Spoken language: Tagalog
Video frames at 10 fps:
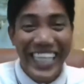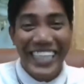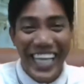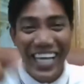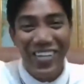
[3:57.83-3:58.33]

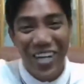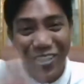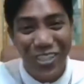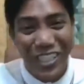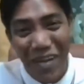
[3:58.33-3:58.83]
sikat lang
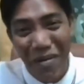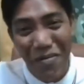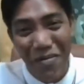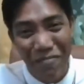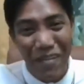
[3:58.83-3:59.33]
ako doon sa
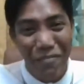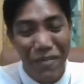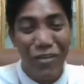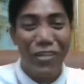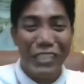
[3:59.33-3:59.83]
mamamayang
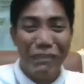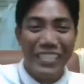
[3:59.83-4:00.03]
Pilipino,